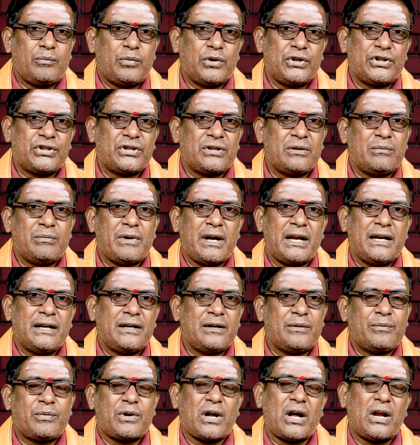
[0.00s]
పొజిషన్
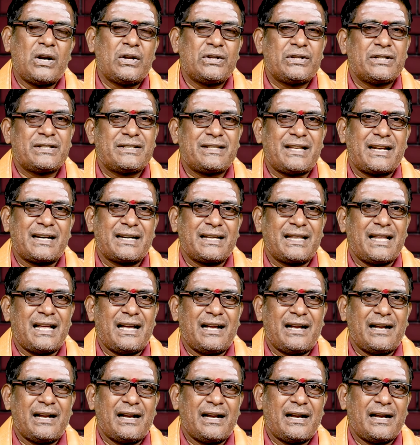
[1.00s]
బాగాలేనప్పుడు ఆలోచిస్తారు కదా
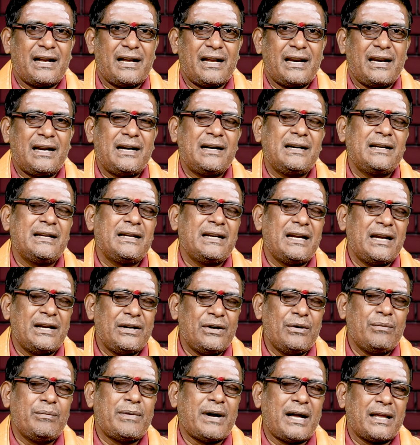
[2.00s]
అలాంటి
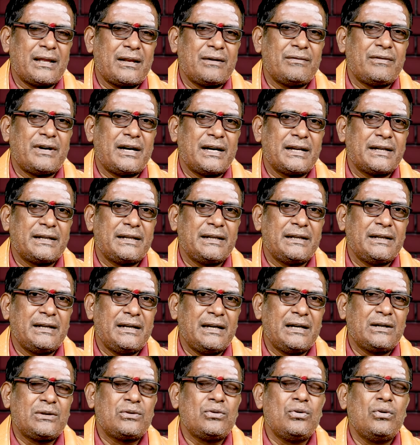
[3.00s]
ఏయో బాధలు వాళ్ళకి
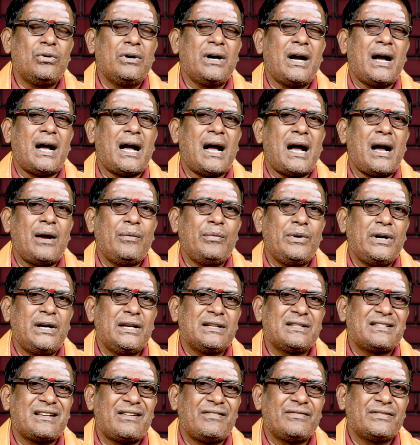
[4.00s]
ఎక్కువగా
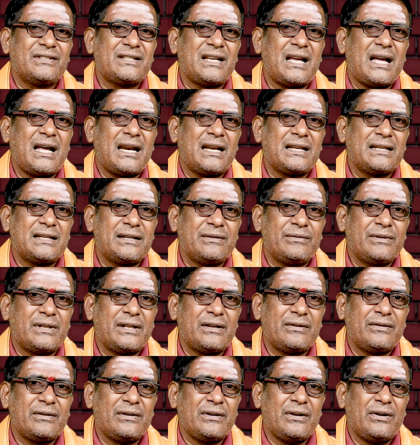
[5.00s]
వీళ్ళ సంసార
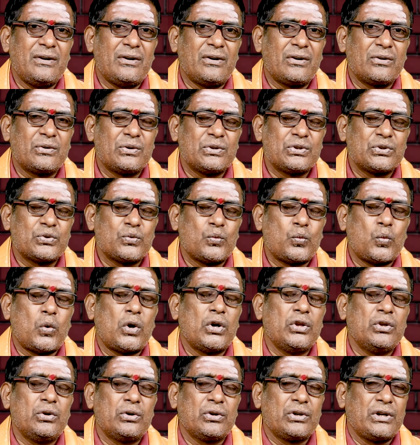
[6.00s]
జీవితంలో కొంచెం
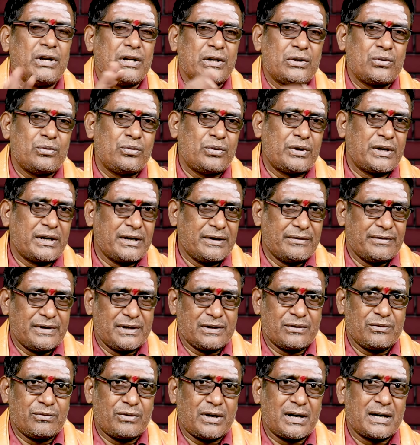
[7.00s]
ఒడిదుడుకులు ఎక్కువ ఉంటాయి
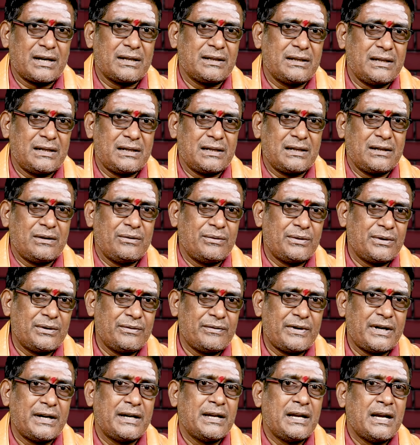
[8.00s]
వీళ్ళకి ఒంటరితనంగా
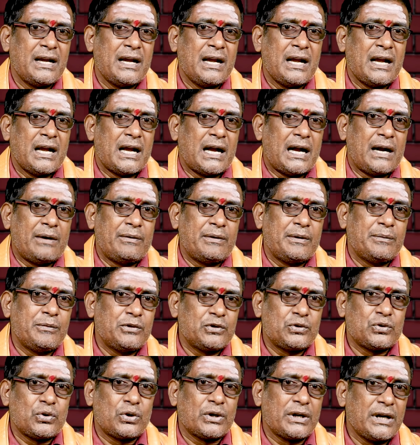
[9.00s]
ఉన్నవాడి
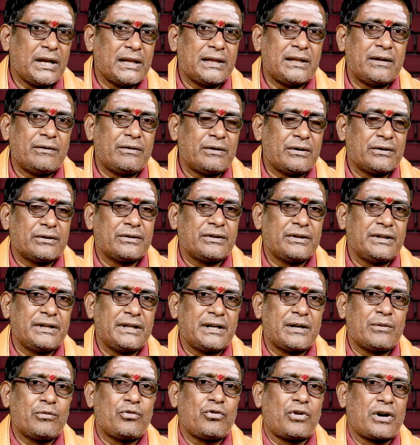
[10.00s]
ఆవిడేమో జోకులేద్దామని అవుతుంది
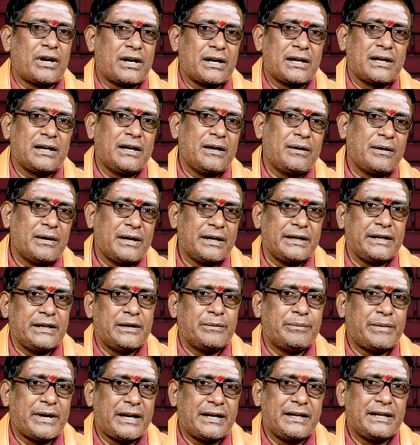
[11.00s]
ఈయనేమో ఒంటరిగా
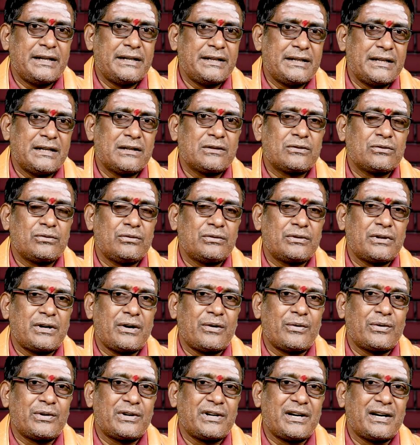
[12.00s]
ఈయన పని ఈయన చేసుకుంటూ
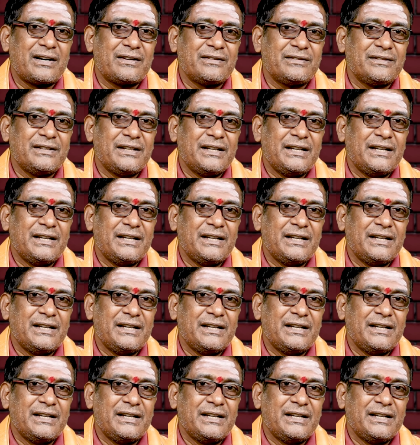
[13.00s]
ఉంటాడు